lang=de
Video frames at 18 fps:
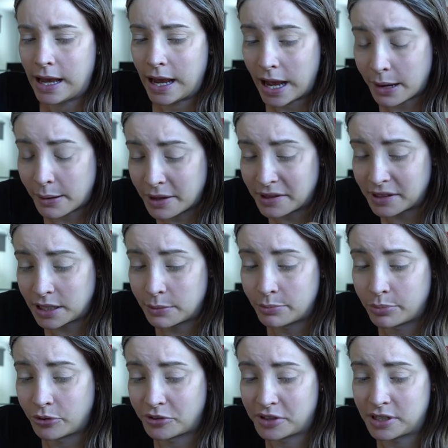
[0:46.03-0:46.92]
Aber es
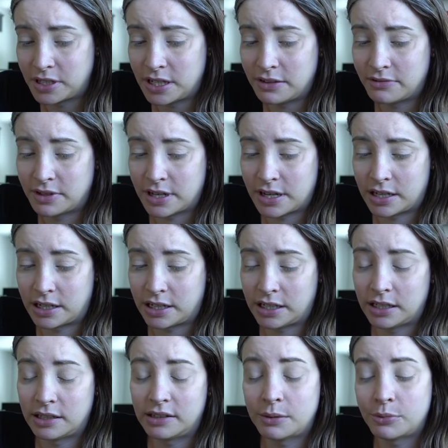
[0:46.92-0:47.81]
gibt positive
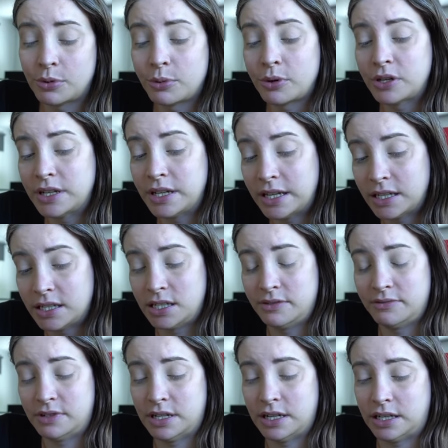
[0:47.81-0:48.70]
Nachrichten, es gibt aber auch
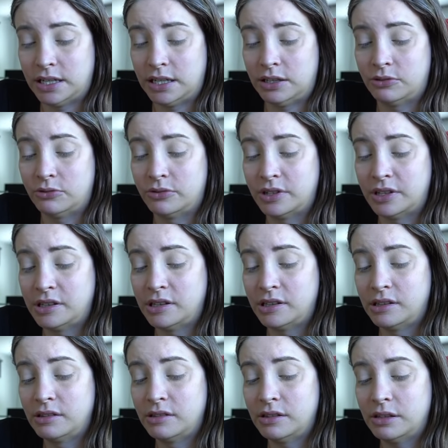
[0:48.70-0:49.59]
negative Nachrichten. Und das
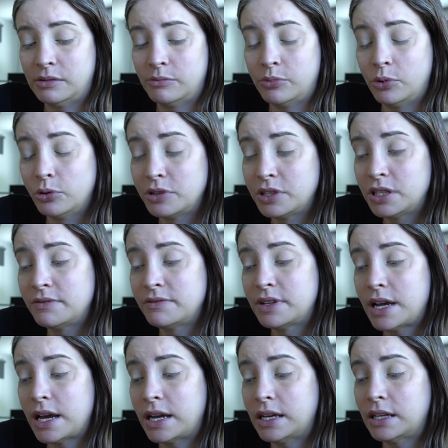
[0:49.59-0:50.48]
sind
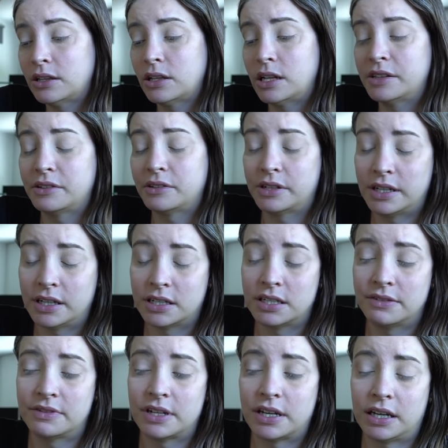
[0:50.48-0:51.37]
positive Nachrichten als auch
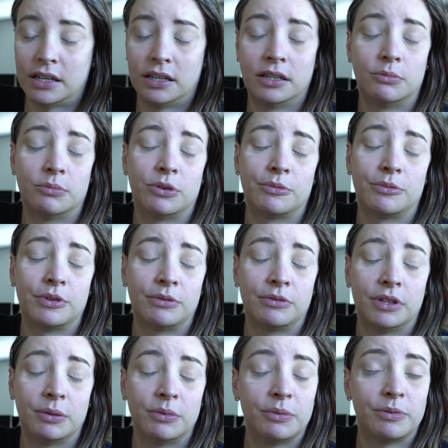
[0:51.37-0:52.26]
negative Nachrichten, die, mir,
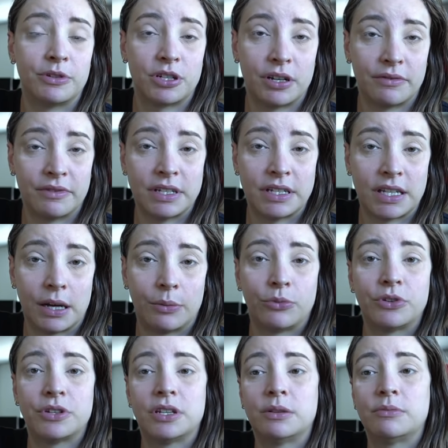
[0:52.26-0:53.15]
die mich beschäftigt
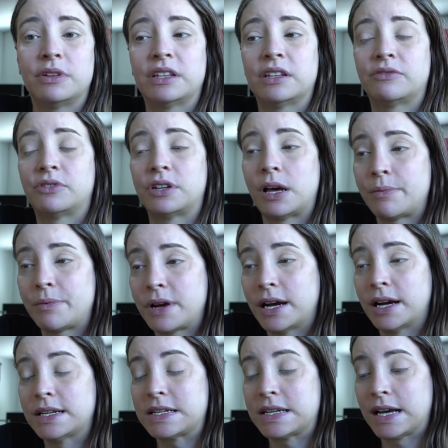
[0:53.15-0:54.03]
haben und die mich davon
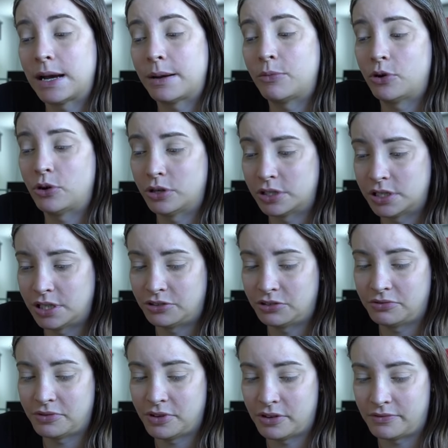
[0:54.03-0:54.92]
abgehalten haben, Content
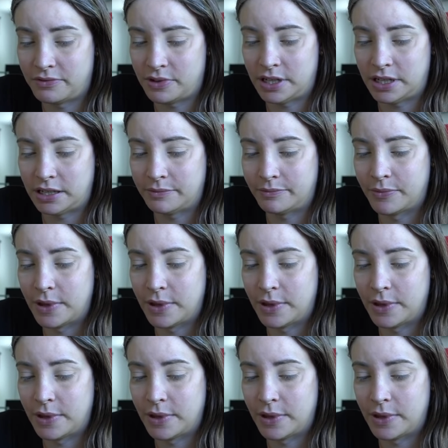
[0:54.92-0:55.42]
zu veröffentlichen.